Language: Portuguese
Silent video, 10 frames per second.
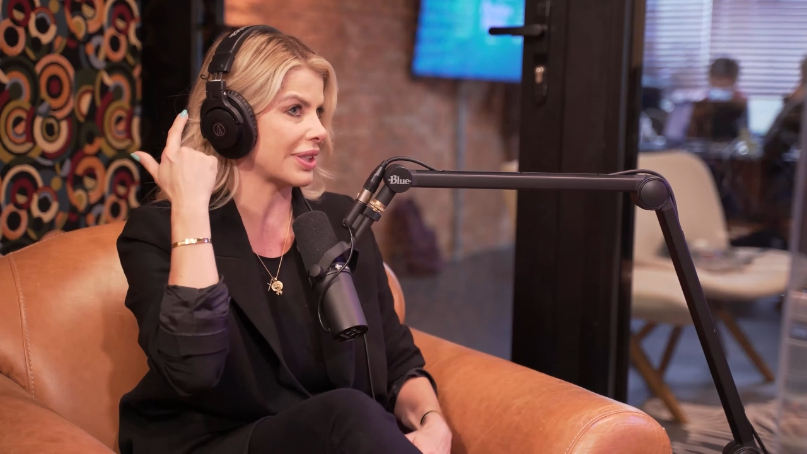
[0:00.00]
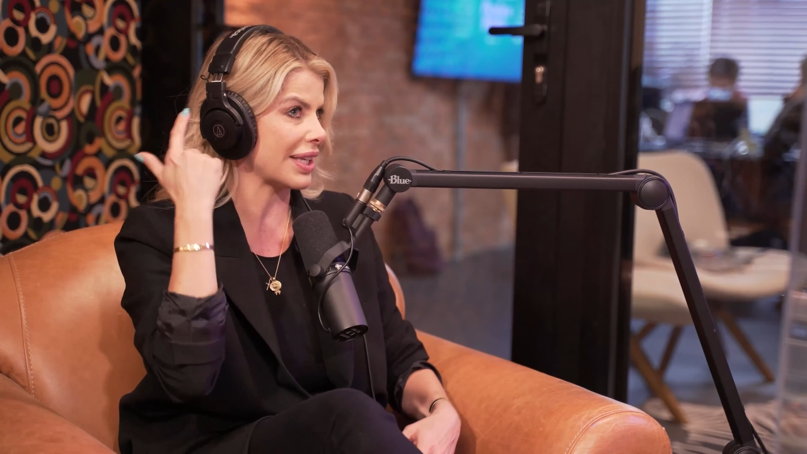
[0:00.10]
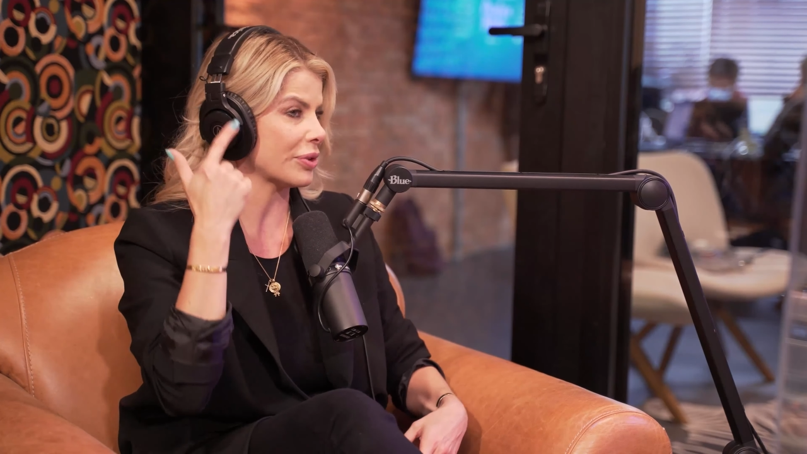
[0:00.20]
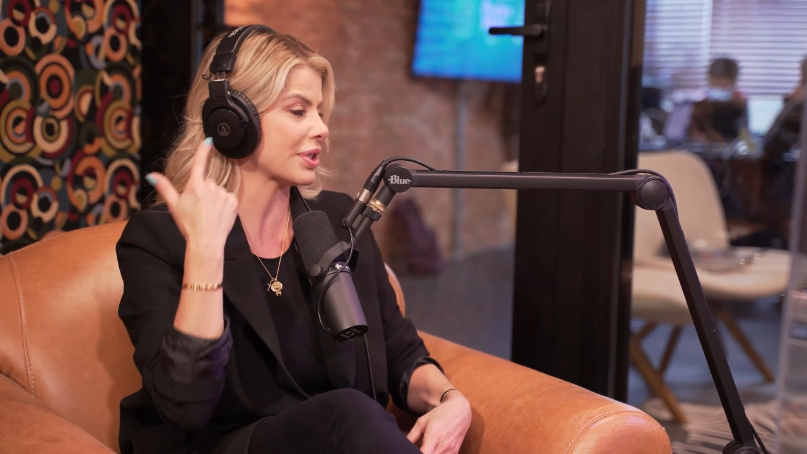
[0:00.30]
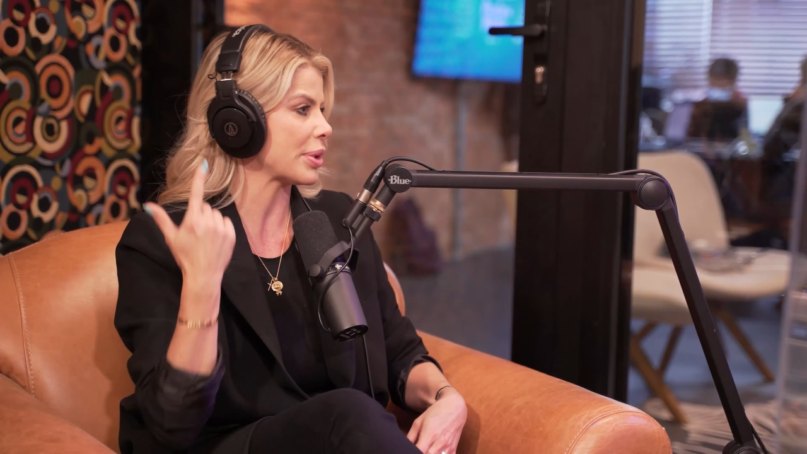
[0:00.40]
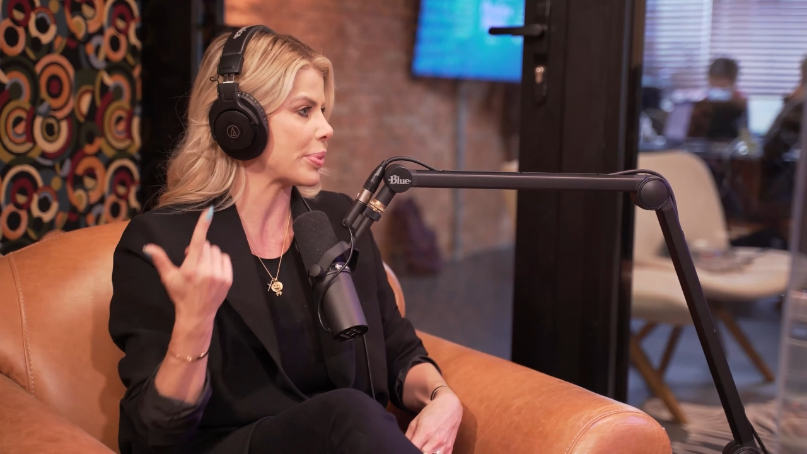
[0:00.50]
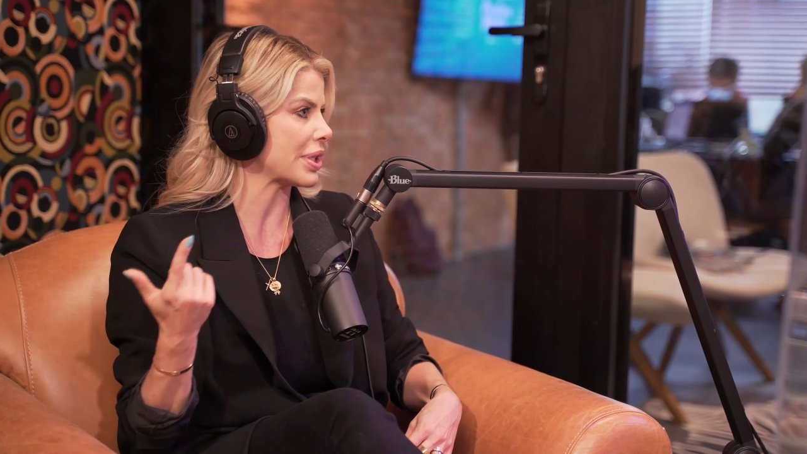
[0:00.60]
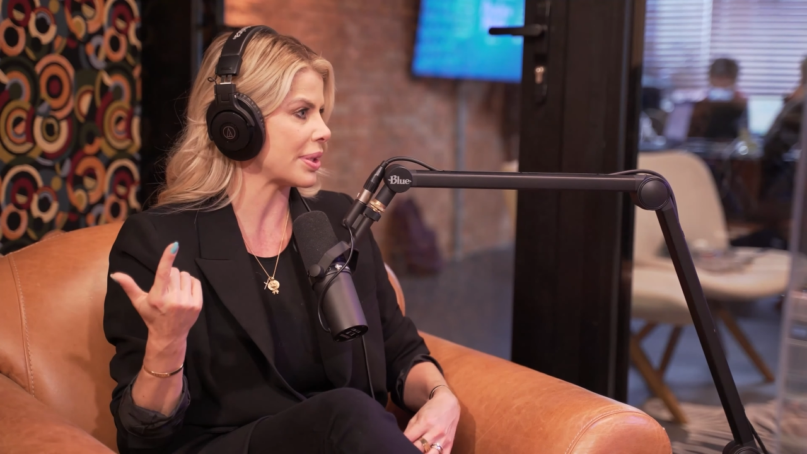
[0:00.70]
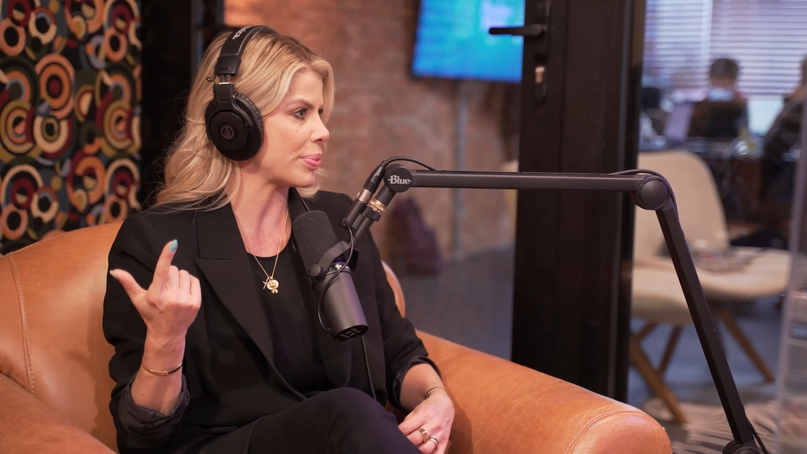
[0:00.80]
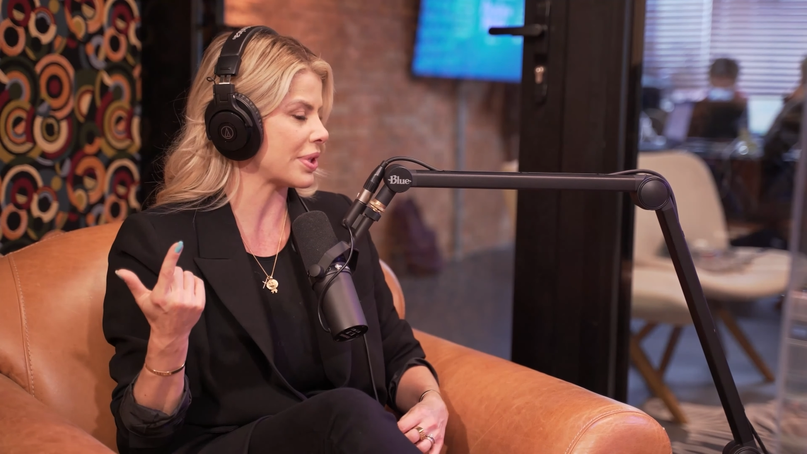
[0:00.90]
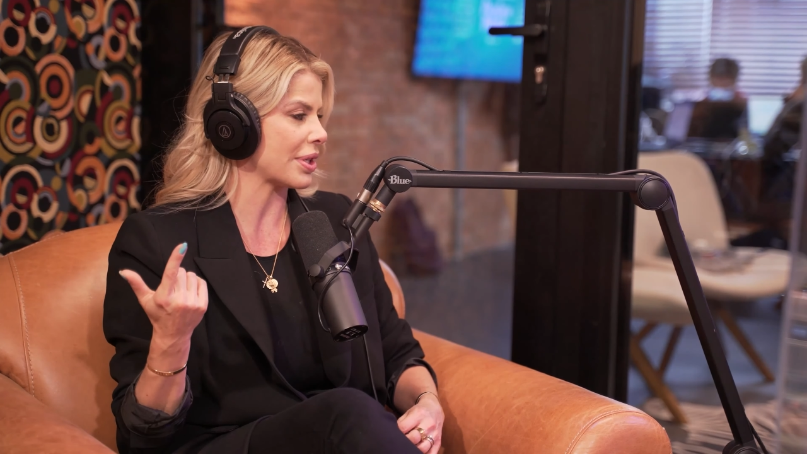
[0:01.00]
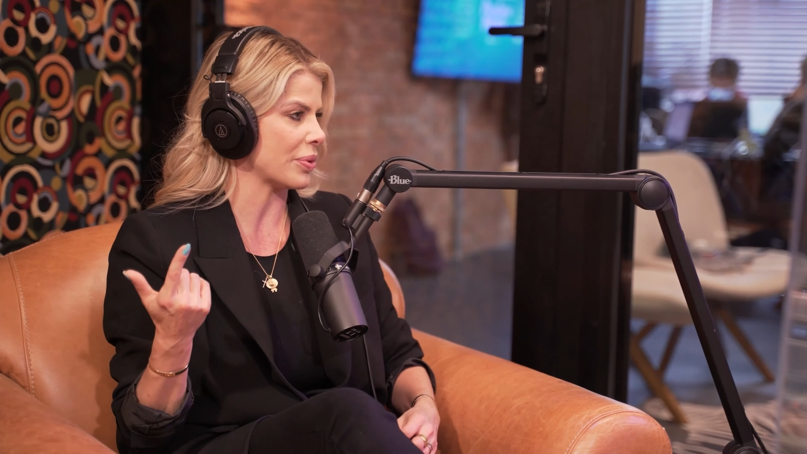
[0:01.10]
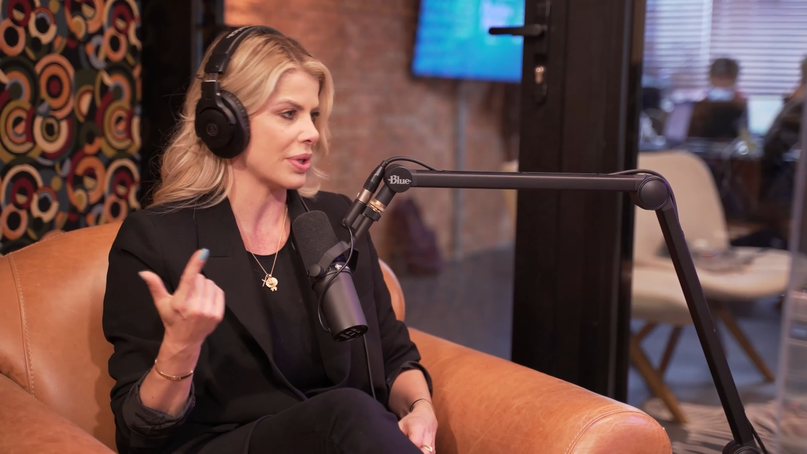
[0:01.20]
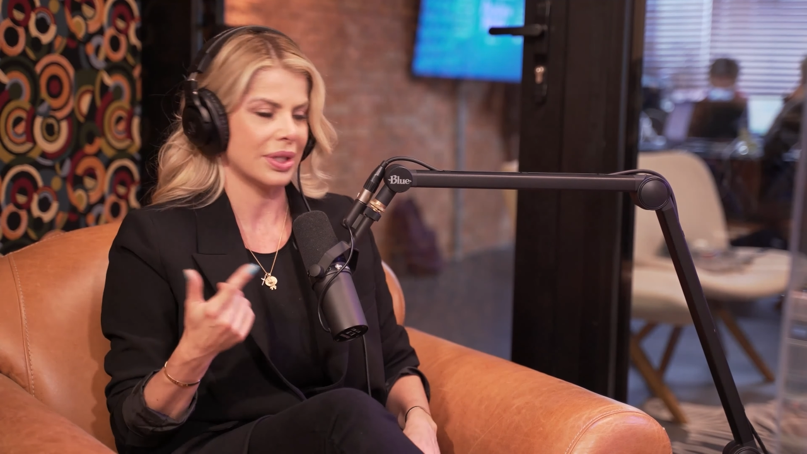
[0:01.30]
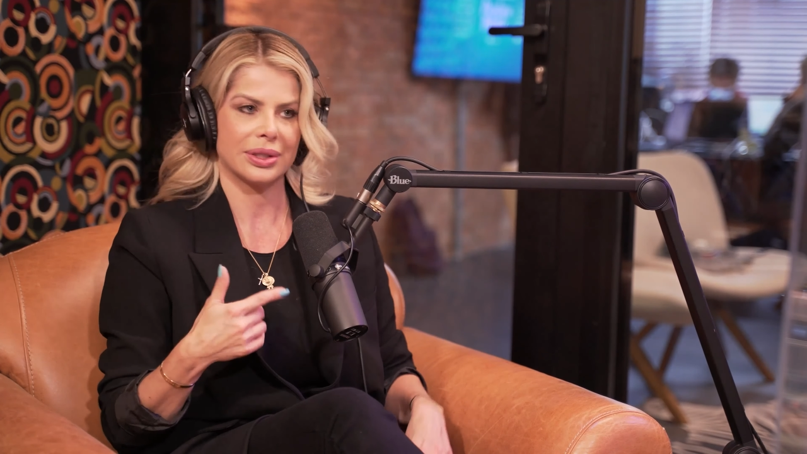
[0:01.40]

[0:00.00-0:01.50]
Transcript: e tendo essa percepção